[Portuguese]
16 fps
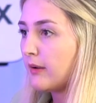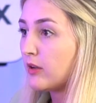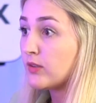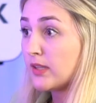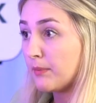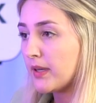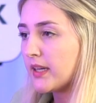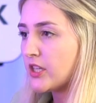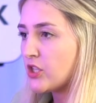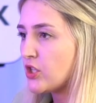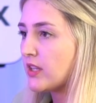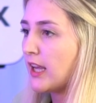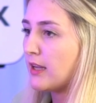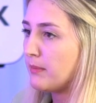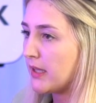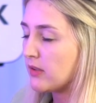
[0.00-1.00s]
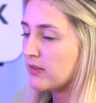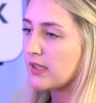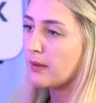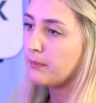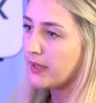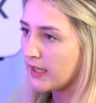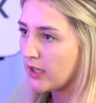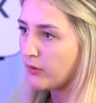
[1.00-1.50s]
Eu sempre uhum. acreditei em mim, eu
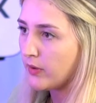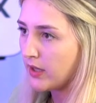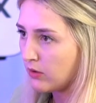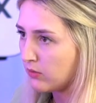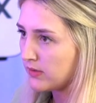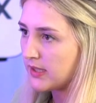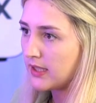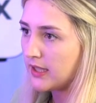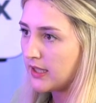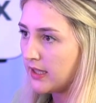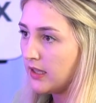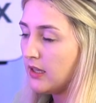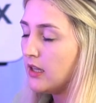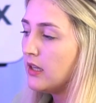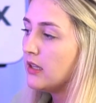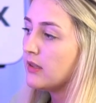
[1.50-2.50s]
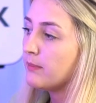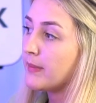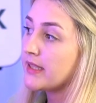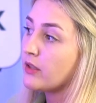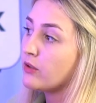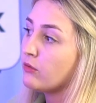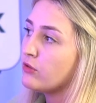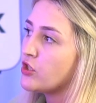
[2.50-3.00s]
sabia que eu ia conseguir, mas
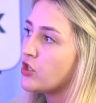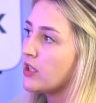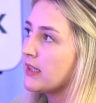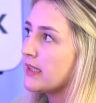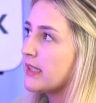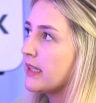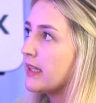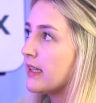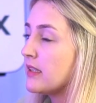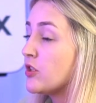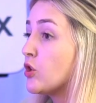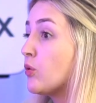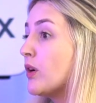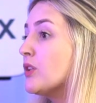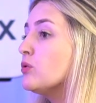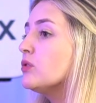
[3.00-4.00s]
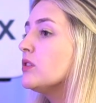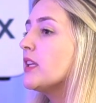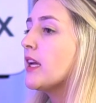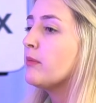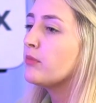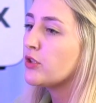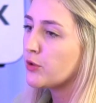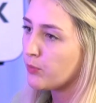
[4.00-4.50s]
eu não tinha certeza de quanto
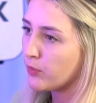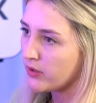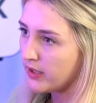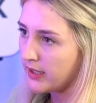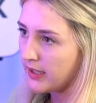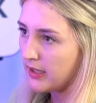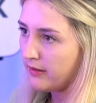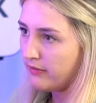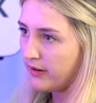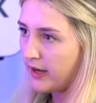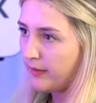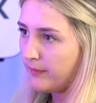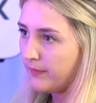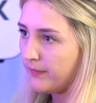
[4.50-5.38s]
tempo isso poderia levar.